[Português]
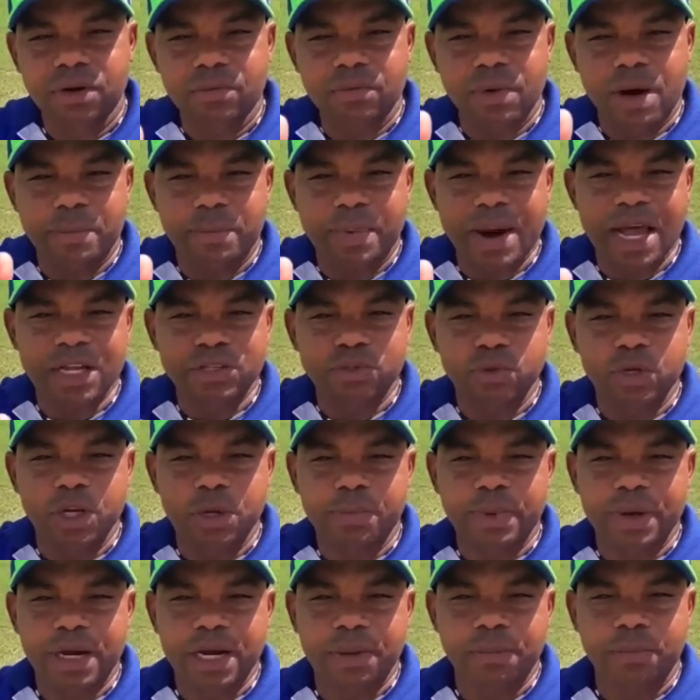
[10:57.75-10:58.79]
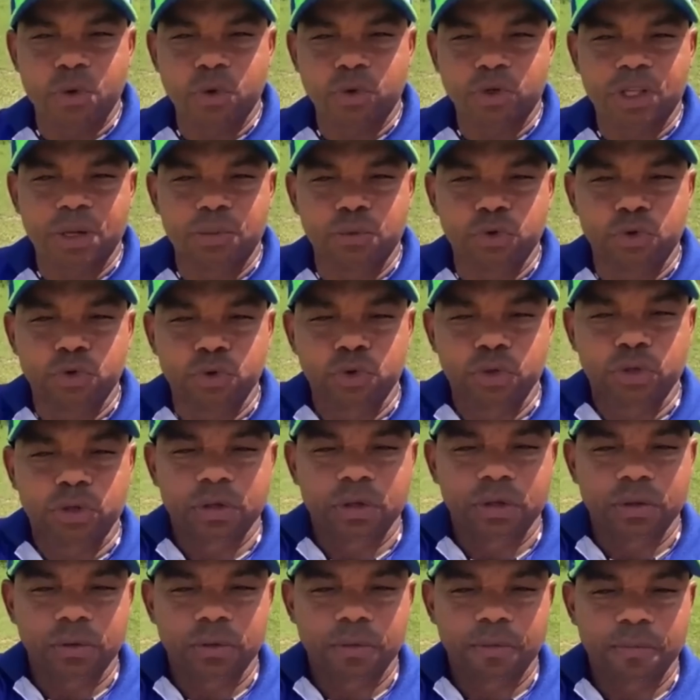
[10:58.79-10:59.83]
Um abraço do Pernambuco, tamo junto.
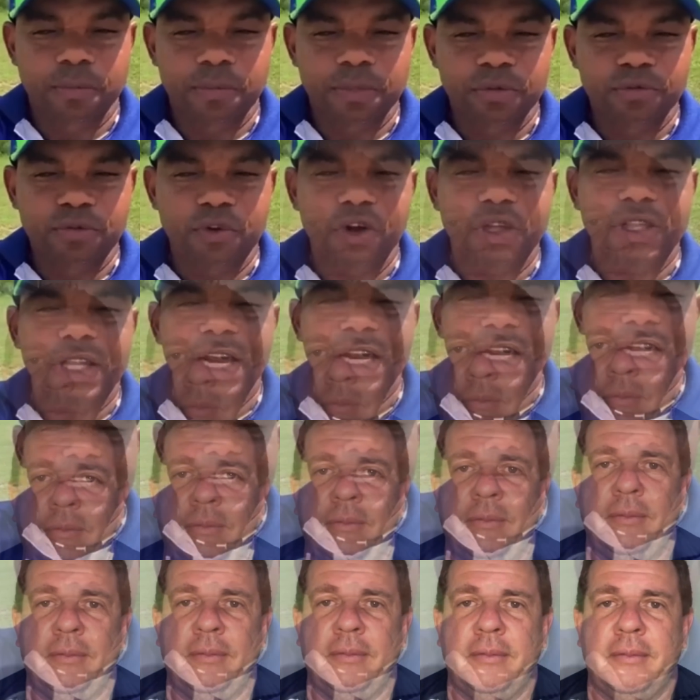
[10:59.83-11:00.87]
Fortaleza, meu